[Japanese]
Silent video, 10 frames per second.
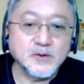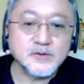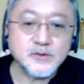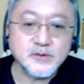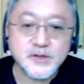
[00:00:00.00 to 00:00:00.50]

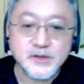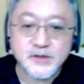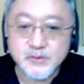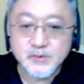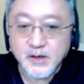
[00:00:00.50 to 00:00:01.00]
本当に
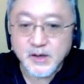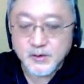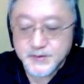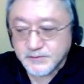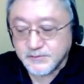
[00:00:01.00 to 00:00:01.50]
人間の
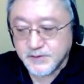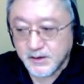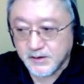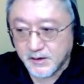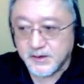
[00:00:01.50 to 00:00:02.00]
体を裂くん
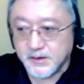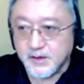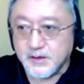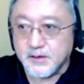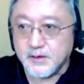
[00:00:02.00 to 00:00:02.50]
だったら、
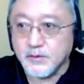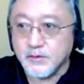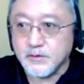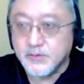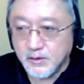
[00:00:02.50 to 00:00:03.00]

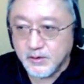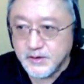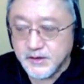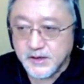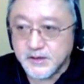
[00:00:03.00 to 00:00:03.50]
本
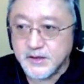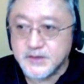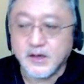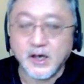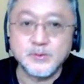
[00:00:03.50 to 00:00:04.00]
当に徹
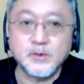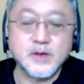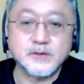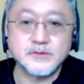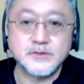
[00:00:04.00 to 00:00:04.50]
底した解
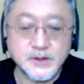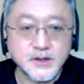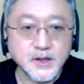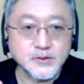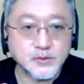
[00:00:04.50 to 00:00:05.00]
剖学
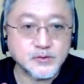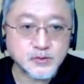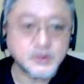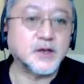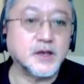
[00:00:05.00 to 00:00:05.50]
に
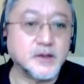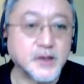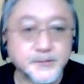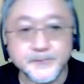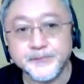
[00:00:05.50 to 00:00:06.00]
乗っってなきゃい
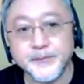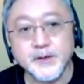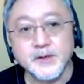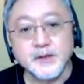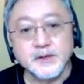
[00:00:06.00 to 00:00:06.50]
けない。
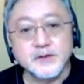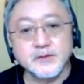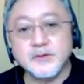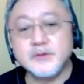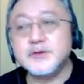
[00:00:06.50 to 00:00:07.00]

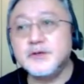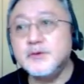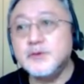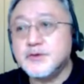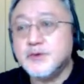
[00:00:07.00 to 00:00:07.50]
だから
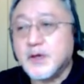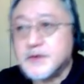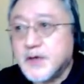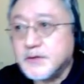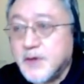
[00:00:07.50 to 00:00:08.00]
命を
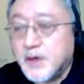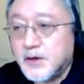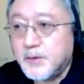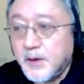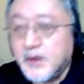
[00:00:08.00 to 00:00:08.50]
扱うん
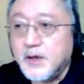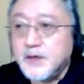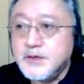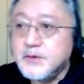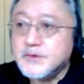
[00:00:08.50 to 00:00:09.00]
であれば、
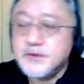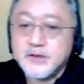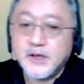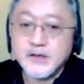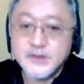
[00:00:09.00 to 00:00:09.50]

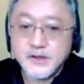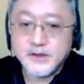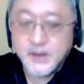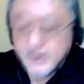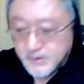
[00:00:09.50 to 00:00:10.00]
命に対し
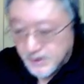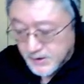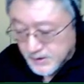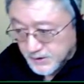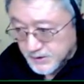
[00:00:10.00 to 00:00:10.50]
て徹
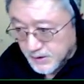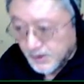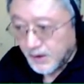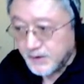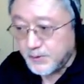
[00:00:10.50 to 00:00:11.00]
底的
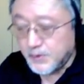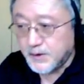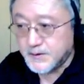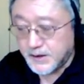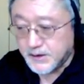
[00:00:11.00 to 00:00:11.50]
な解
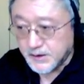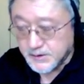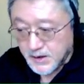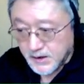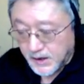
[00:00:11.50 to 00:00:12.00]
剖がされ
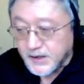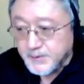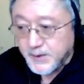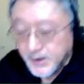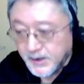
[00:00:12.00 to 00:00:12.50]
た、
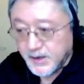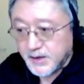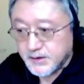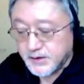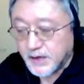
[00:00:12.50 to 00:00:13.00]
解明、
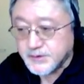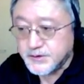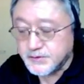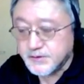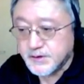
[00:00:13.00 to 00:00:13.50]

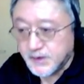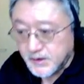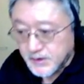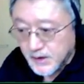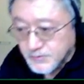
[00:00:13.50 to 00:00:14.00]
探求が
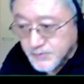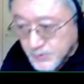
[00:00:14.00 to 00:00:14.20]
された